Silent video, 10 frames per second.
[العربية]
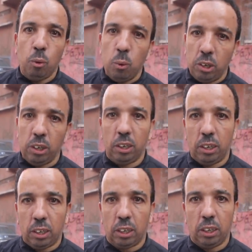كل شيء
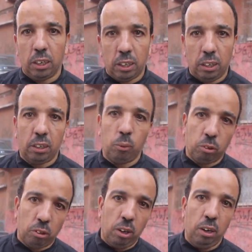تيتحرك
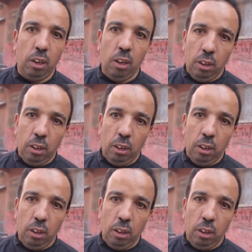تيوصل